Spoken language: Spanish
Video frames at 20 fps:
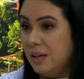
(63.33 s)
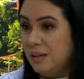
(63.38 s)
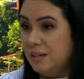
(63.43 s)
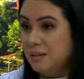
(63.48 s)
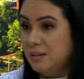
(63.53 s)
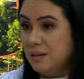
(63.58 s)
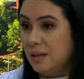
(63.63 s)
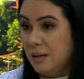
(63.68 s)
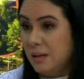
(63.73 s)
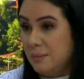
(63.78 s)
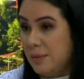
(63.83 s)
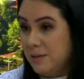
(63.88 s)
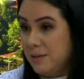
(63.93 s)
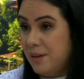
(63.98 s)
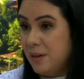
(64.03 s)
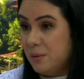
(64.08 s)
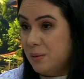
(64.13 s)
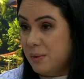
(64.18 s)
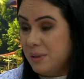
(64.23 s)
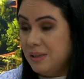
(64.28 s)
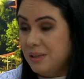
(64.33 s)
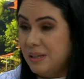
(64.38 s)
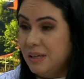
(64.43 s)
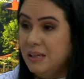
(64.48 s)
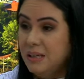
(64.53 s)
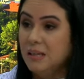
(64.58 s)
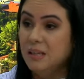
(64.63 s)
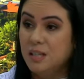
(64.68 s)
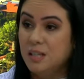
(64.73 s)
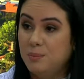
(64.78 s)
es el más frecuente
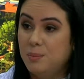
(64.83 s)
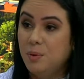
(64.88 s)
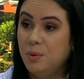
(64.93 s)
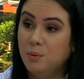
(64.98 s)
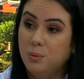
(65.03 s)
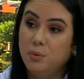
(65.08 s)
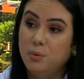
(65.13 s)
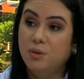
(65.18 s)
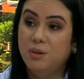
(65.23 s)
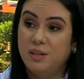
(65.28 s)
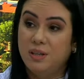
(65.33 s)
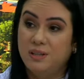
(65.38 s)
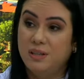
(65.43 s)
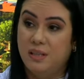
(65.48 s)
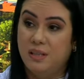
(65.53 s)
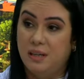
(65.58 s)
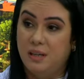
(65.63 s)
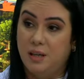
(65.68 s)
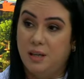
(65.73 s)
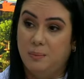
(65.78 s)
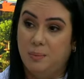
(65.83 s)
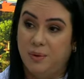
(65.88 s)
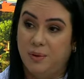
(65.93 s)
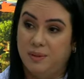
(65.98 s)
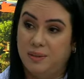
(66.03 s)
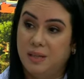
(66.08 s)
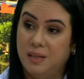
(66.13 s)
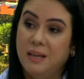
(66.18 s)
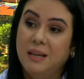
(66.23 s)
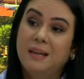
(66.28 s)
y el tipo 1 le sigue
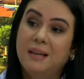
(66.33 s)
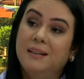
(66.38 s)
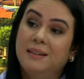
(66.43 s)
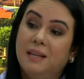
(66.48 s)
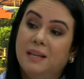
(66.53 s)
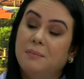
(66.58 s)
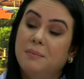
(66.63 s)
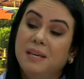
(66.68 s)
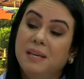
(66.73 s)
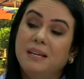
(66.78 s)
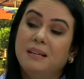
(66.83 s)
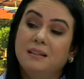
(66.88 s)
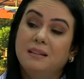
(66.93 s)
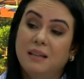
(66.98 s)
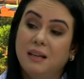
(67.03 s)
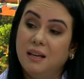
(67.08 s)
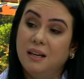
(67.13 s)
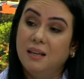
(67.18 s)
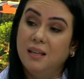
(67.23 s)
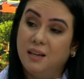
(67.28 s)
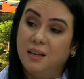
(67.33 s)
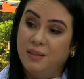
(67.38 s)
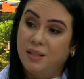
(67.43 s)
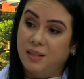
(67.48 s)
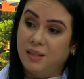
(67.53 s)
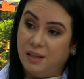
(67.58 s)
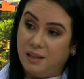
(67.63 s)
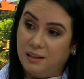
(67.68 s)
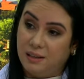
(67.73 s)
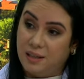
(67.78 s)
después. También está la
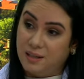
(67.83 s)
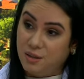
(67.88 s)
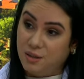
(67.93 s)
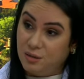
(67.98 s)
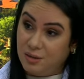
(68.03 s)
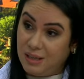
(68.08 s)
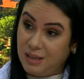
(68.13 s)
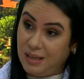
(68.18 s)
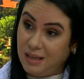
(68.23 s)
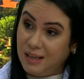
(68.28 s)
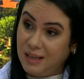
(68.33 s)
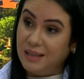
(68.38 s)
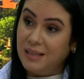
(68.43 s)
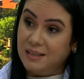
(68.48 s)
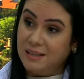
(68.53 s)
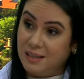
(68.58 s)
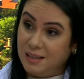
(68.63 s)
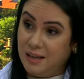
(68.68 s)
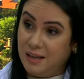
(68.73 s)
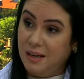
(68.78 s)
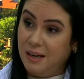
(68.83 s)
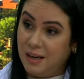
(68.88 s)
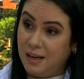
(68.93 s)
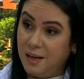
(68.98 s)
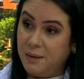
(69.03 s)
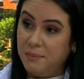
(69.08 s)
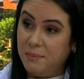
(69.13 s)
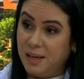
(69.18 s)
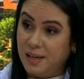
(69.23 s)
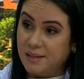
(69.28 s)
diabetes gestacional, que ya serían las
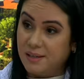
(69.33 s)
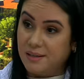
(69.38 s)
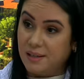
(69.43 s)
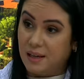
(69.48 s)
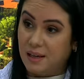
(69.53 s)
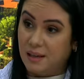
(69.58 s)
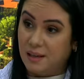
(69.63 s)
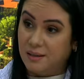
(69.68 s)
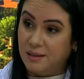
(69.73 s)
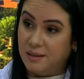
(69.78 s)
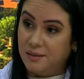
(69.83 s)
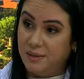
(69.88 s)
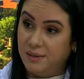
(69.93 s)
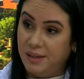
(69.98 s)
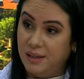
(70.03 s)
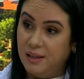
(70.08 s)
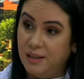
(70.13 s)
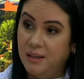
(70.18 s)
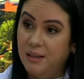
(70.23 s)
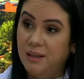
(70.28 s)
embarazadas. Ah,